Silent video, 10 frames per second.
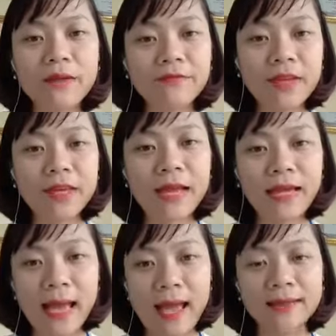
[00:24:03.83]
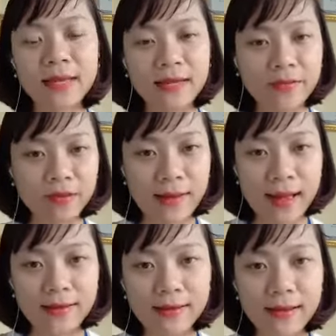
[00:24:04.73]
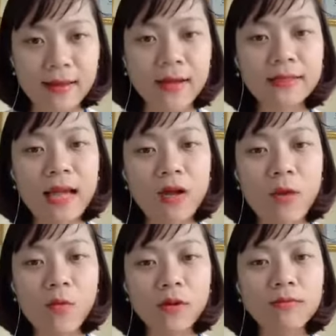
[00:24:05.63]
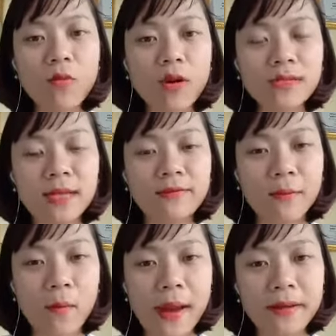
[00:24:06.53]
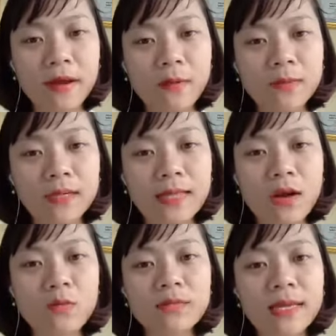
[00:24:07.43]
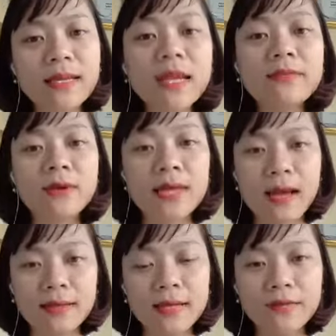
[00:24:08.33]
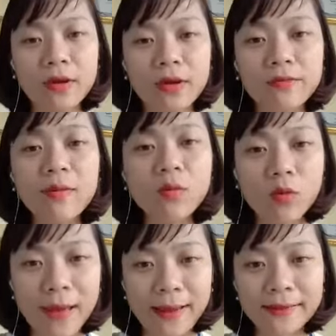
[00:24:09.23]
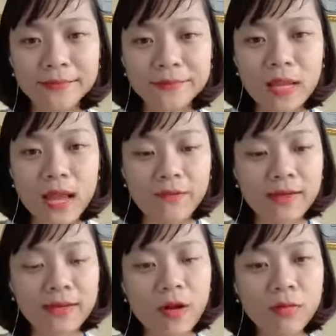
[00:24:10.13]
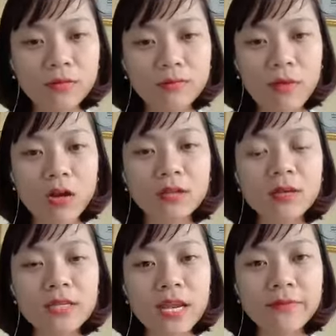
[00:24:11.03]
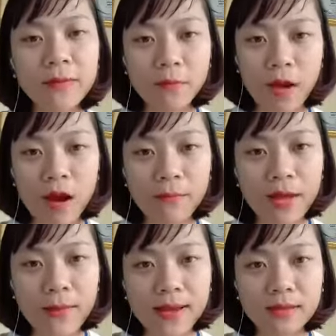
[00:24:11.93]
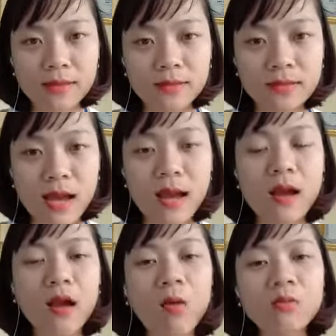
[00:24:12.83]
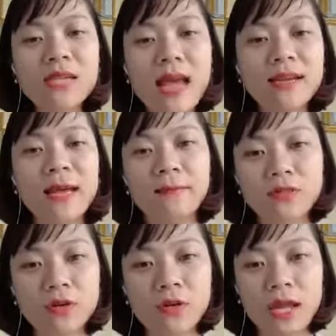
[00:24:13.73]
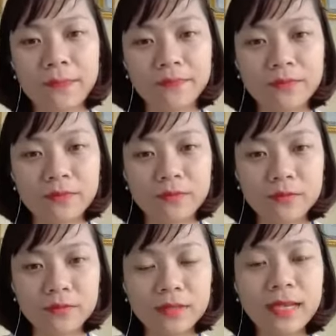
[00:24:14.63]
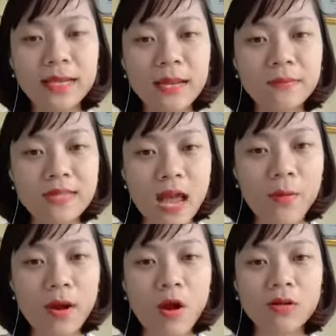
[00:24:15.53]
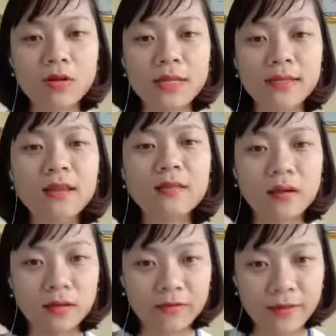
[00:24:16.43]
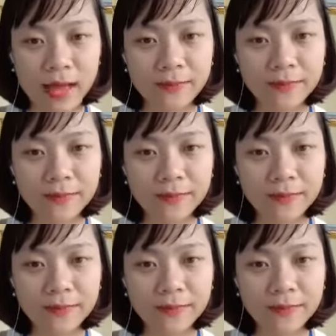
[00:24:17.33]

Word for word: Vì khách hàng người ta đến với bạn, người ta có muốn mua cái sản phẩm của bạn hay không, người ta cũng sẽ nhìn vào gì ạ? Nhìn vào cái Facebook của bạn. Và nếu mọi thứ trên cái Facebook đó mà bạn gì ạ? Không trang điểm cho nó đẹp thì làm sao mà họ có thể tin tưởng được tới bạn?